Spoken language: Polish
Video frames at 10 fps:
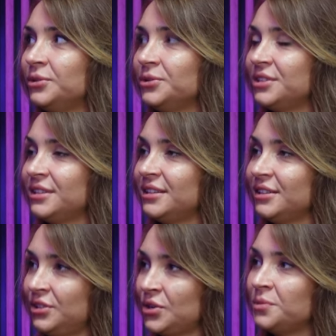którzy
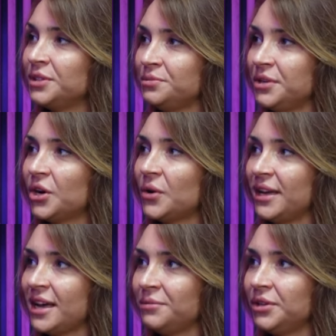chcą być
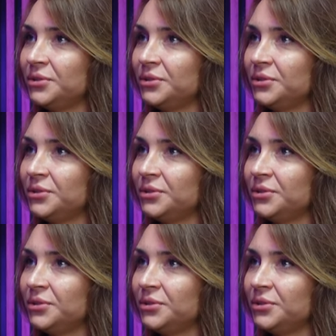Mikołajami,